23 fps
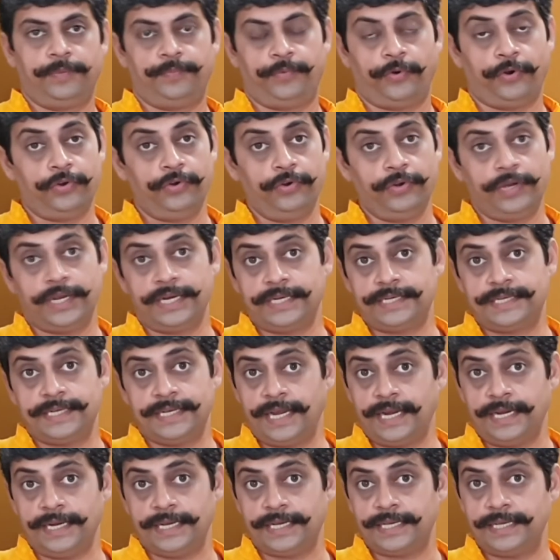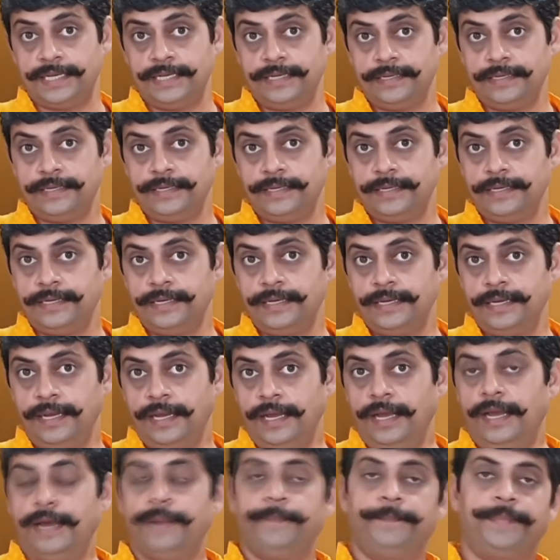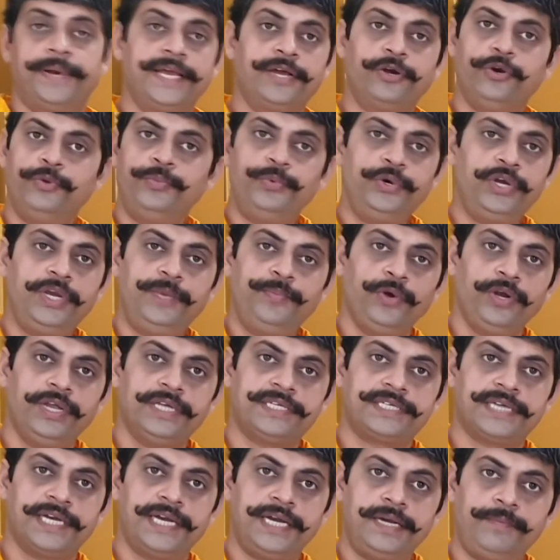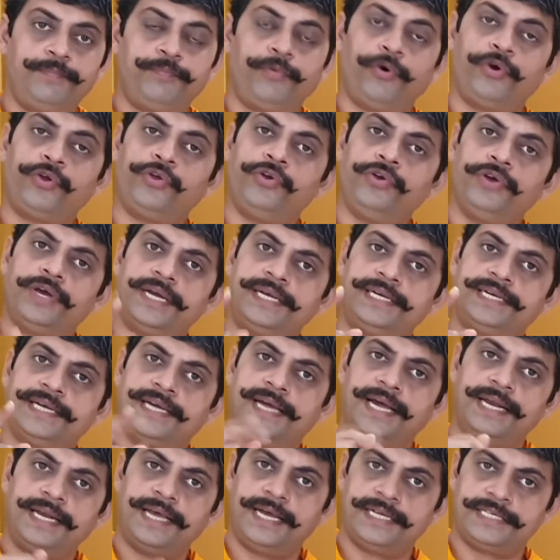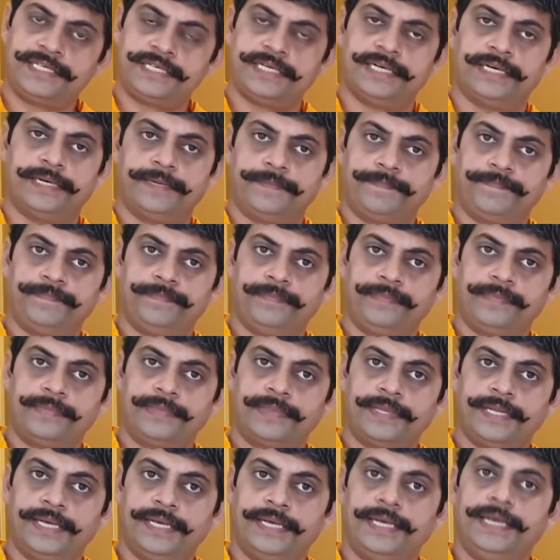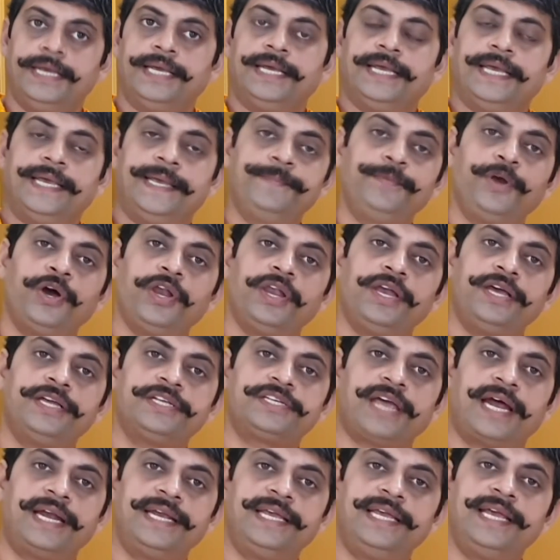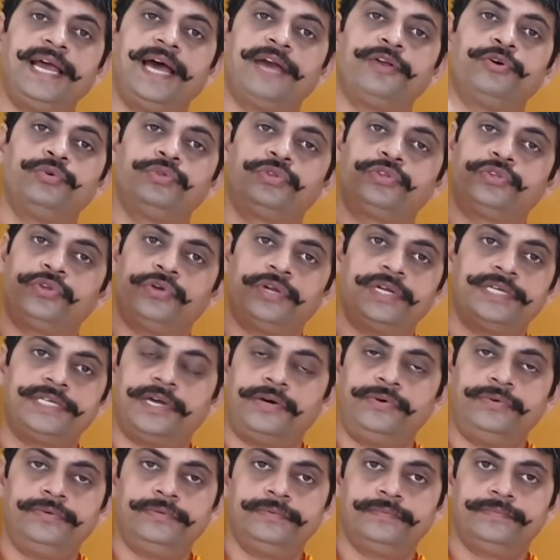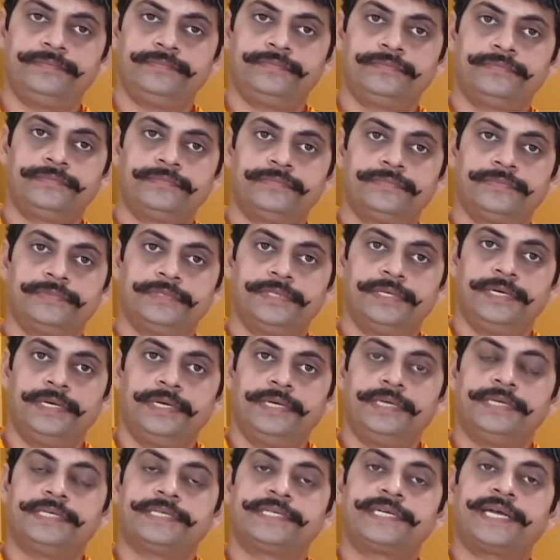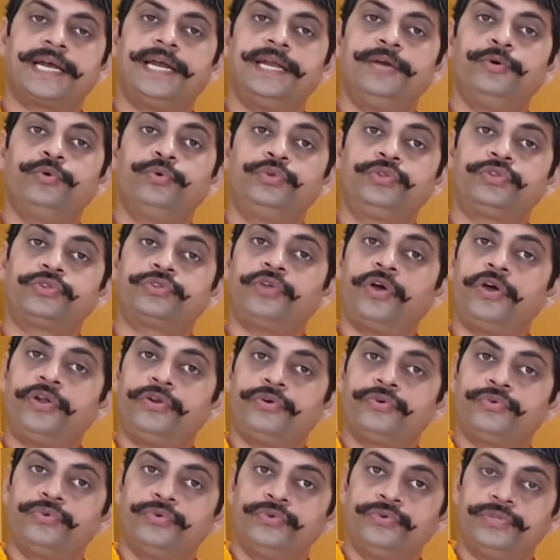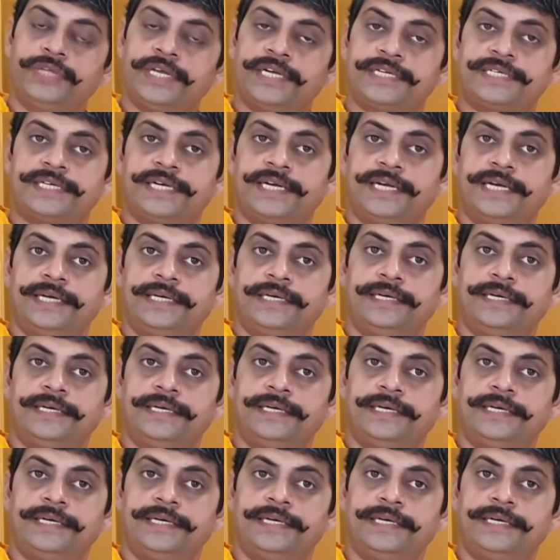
এই পরলোকের ঠিকানা কি ভৃগুমুনি বলেছেন পরলোকের ঠিকানা আছে হিমালয় ছাড়িয়ে আরো উত্তরে যাও সেখানে উত্তর কুরু দেশে